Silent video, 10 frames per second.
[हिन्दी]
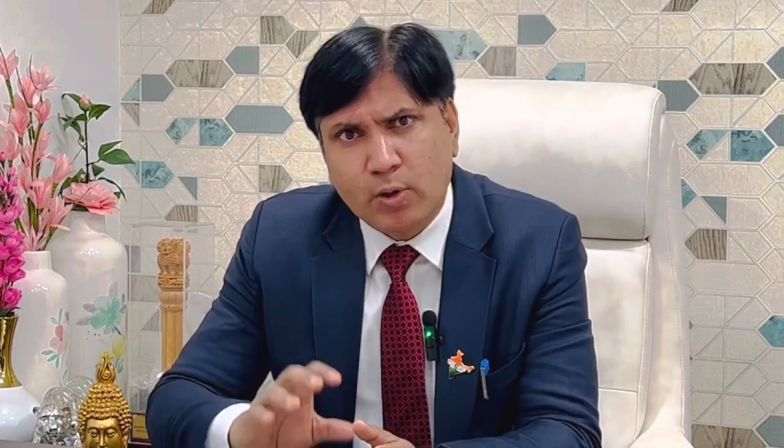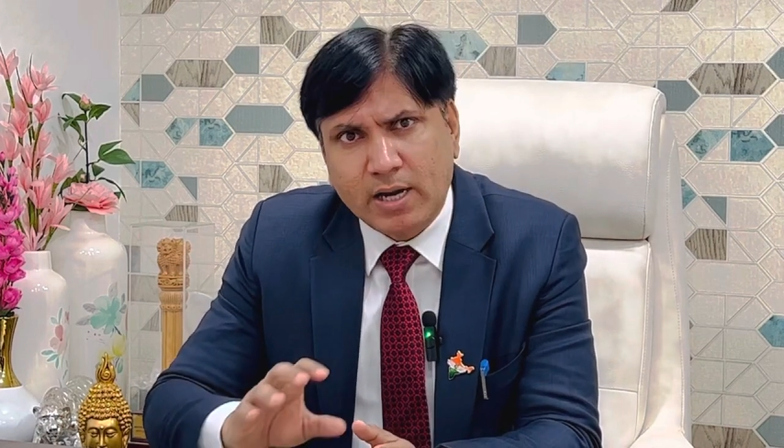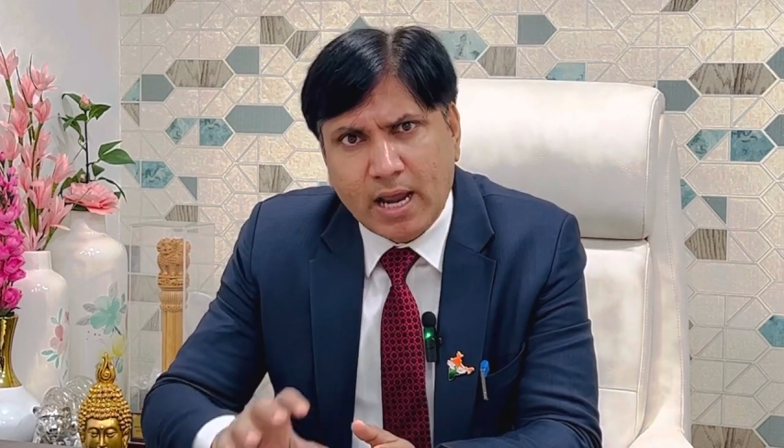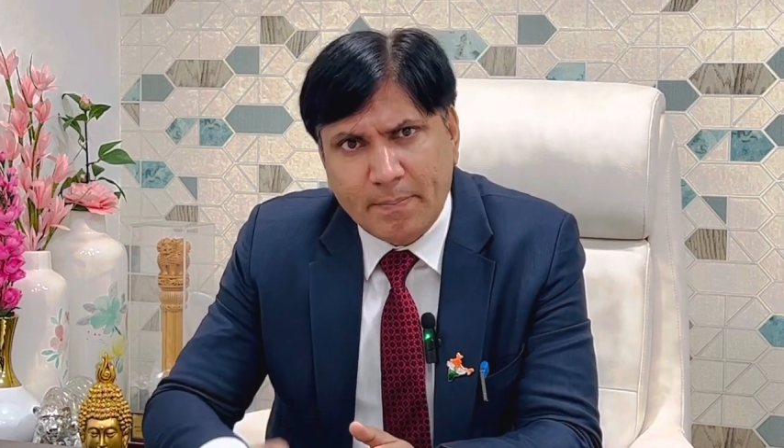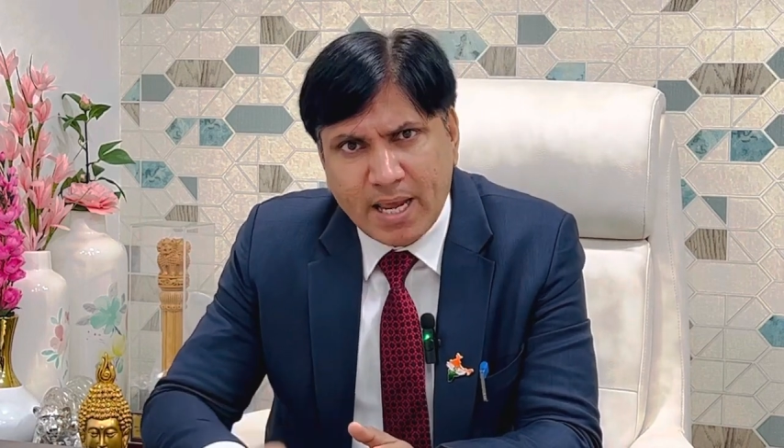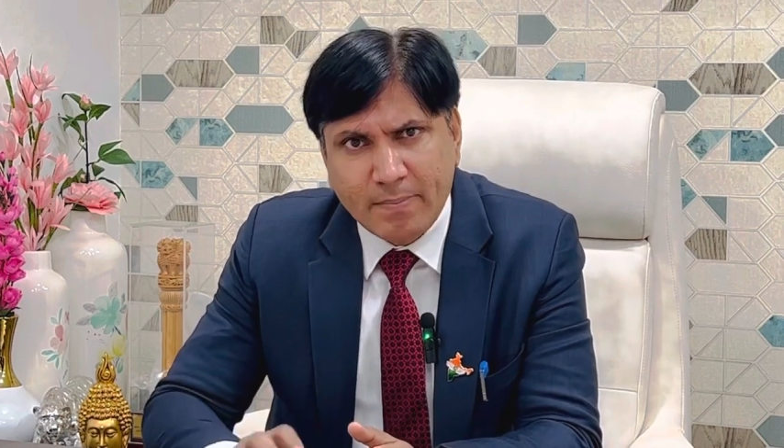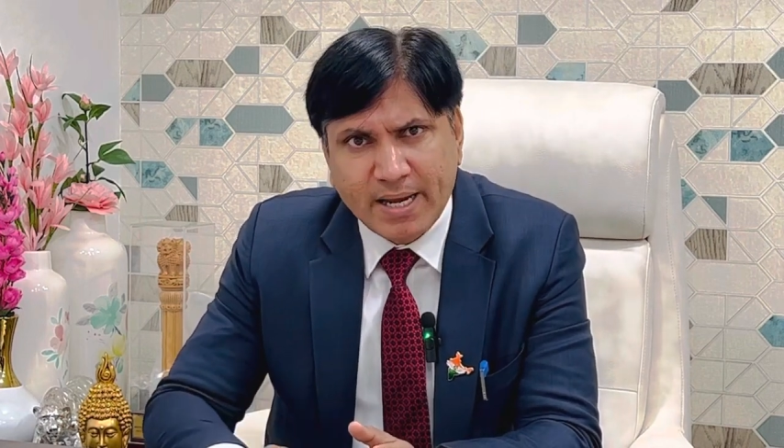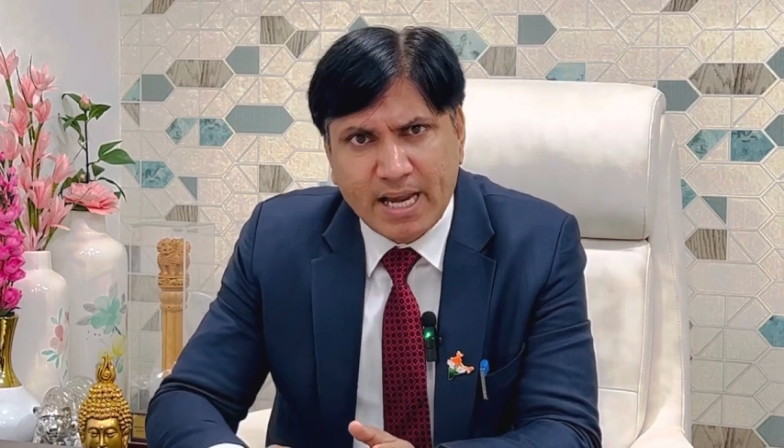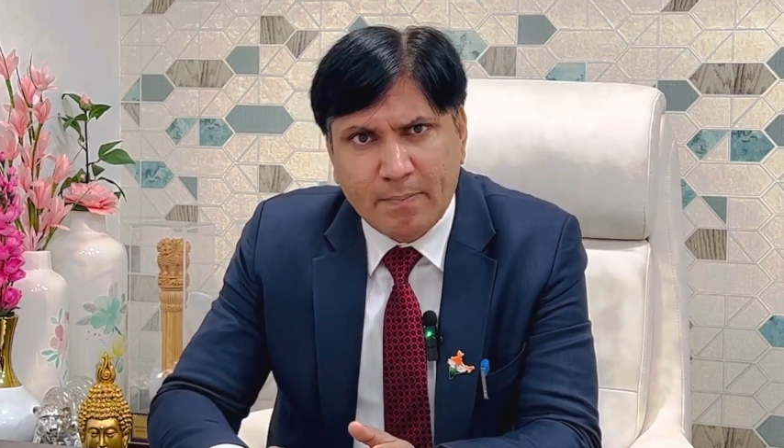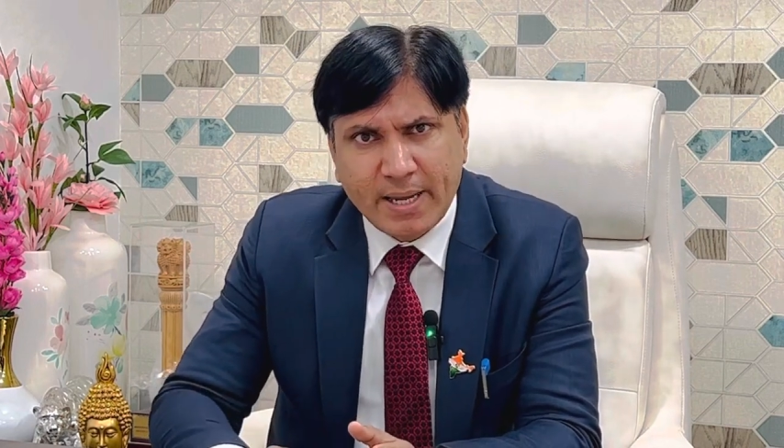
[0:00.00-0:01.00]
लग रहा है आप
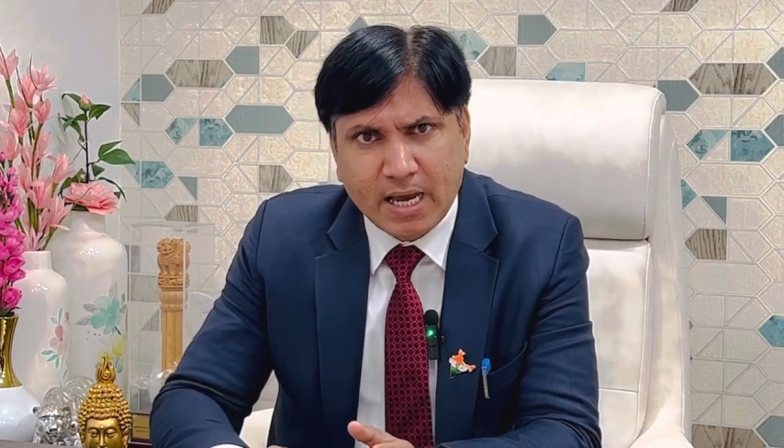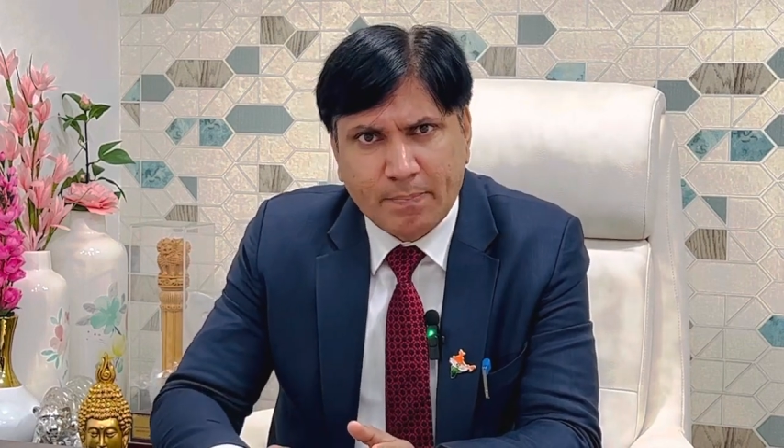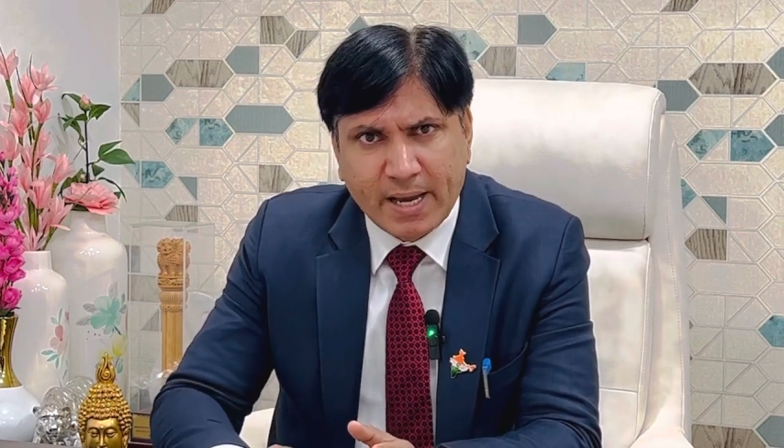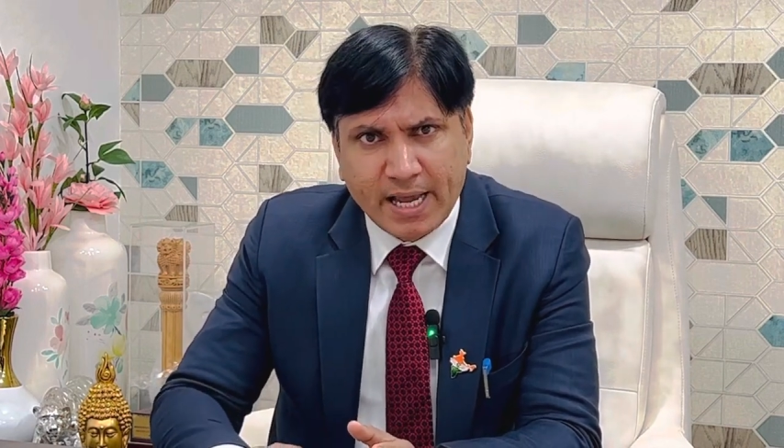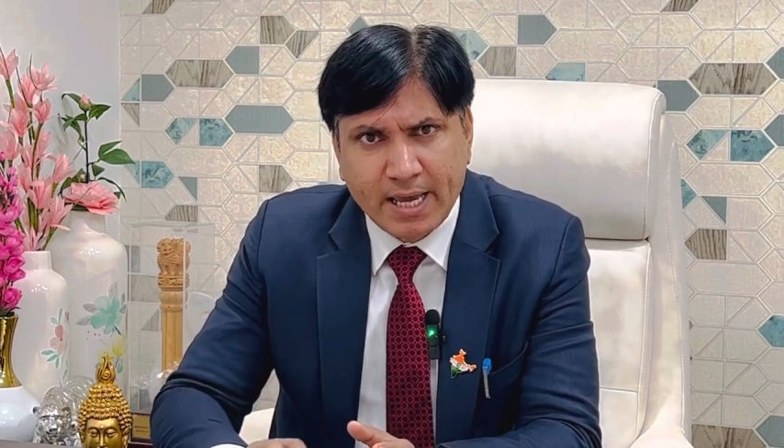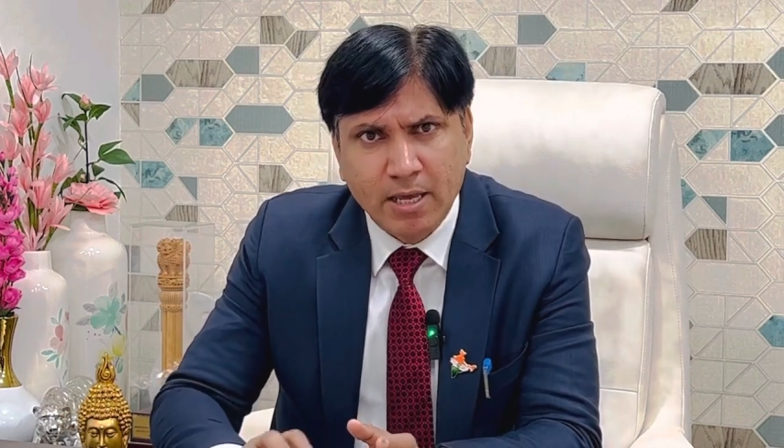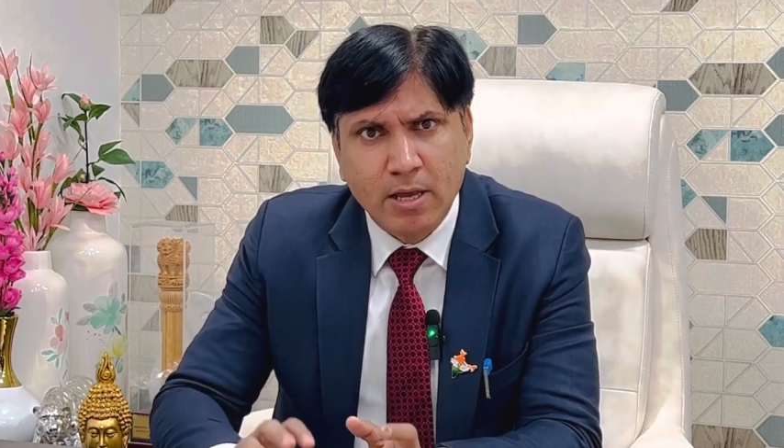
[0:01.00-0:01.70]
ई e नहीं पे कर पा रहे